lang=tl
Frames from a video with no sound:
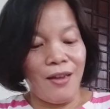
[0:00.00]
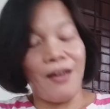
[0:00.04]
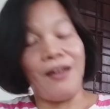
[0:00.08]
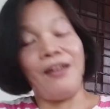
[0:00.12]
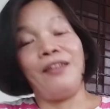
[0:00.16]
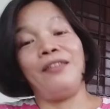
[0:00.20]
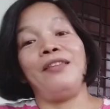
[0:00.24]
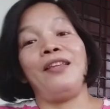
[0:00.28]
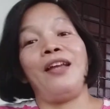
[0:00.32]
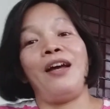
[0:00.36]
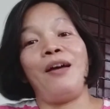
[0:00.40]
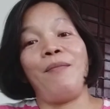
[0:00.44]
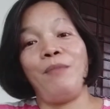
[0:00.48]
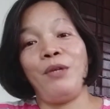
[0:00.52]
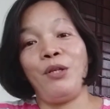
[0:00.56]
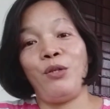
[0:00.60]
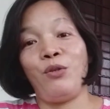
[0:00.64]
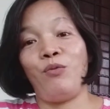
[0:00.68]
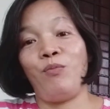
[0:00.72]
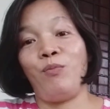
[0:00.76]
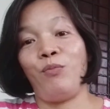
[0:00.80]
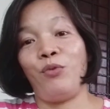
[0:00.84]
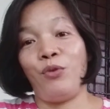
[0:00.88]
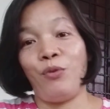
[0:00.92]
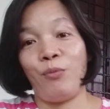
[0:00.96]
Ang dami ko
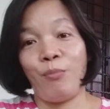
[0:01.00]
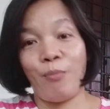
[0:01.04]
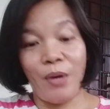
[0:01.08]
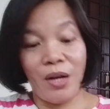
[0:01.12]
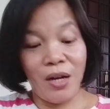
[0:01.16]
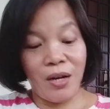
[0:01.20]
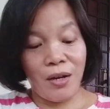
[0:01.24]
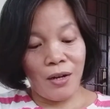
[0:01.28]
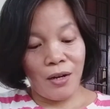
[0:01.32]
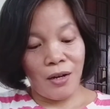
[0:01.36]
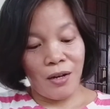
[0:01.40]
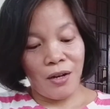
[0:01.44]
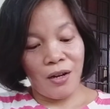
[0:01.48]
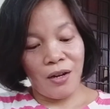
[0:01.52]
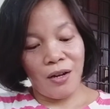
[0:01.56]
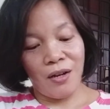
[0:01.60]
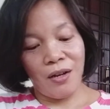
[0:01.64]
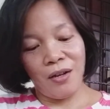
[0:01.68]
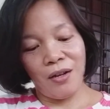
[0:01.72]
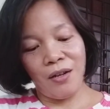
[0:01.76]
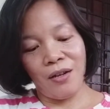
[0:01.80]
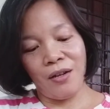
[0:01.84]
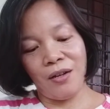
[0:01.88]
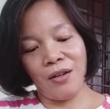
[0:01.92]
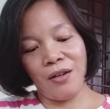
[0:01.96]
pong mga,
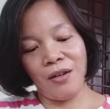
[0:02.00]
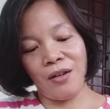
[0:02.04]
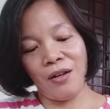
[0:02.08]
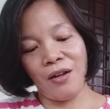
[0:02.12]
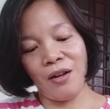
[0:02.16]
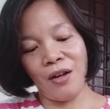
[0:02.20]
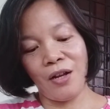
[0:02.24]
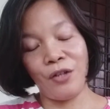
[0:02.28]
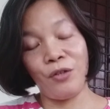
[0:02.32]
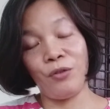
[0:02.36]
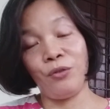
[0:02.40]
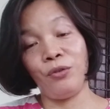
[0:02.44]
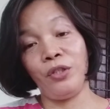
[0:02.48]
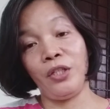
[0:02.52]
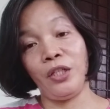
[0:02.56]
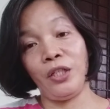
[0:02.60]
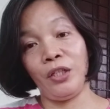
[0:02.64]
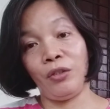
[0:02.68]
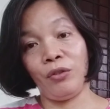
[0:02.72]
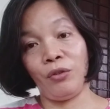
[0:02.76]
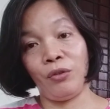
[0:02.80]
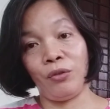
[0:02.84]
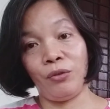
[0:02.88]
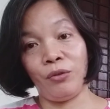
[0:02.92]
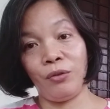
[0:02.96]
ano
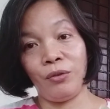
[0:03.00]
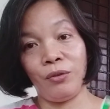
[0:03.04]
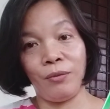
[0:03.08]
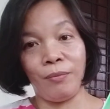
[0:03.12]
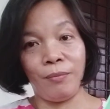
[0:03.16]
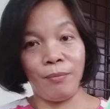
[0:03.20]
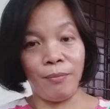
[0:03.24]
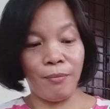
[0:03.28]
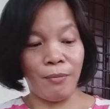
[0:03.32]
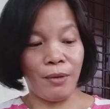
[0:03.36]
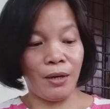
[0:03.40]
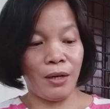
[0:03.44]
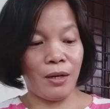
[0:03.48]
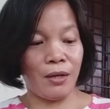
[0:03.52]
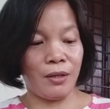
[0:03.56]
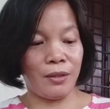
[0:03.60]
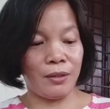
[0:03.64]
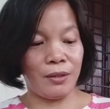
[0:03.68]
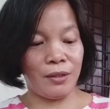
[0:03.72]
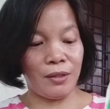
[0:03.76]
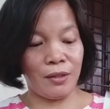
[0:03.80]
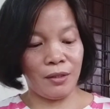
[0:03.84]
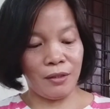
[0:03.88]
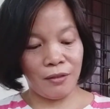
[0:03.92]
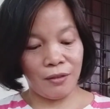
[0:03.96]
dito, mga
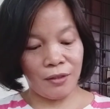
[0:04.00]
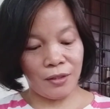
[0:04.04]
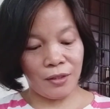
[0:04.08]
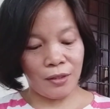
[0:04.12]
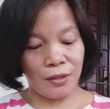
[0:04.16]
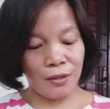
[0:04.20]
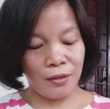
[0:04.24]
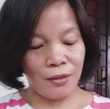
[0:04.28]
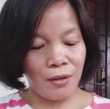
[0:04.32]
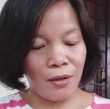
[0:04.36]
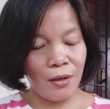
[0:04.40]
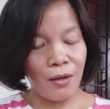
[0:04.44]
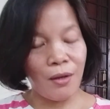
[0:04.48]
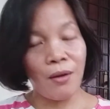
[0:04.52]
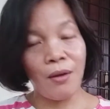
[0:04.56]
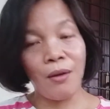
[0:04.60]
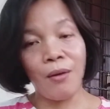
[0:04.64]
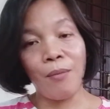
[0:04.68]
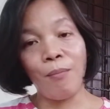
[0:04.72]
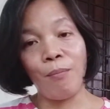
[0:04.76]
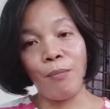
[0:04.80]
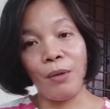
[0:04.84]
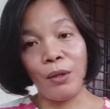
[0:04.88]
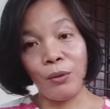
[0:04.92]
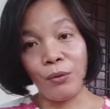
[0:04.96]
seeds.
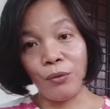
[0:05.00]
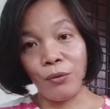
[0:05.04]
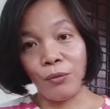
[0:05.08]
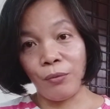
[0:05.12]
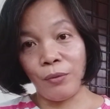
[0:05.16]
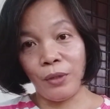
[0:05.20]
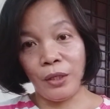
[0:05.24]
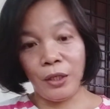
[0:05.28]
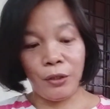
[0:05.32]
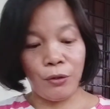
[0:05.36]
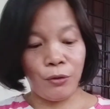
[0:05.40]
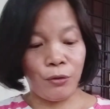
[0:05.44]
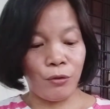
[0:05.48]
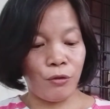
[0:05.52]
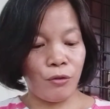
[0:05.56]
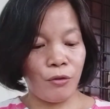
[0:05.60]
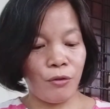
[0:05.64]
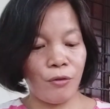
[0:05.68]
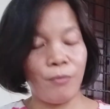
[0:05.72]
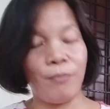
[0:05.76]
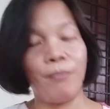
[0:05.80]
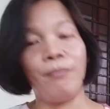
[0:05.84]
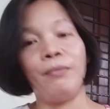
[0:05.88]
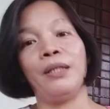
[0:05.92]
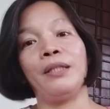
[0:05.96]
Pag uwi ko,
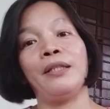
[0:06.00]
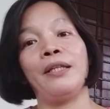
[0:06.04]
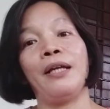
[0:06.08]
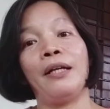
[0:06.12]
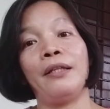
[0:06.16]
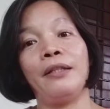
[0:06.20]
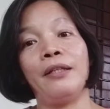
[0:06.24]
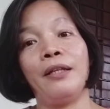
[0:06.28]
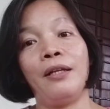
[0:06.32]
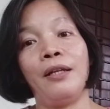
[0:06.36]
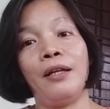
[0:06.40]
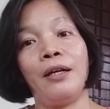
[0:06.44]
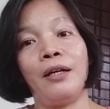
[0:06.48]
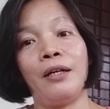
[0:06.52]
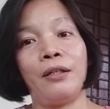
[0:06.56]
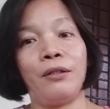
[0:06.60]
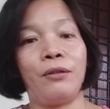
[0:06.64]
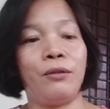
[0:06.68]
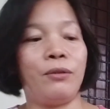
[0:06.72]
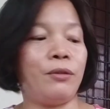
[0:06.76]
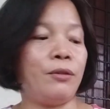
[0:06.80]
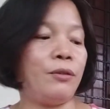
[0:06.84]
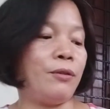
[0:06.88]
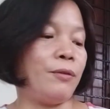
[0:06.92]
magdadala ako.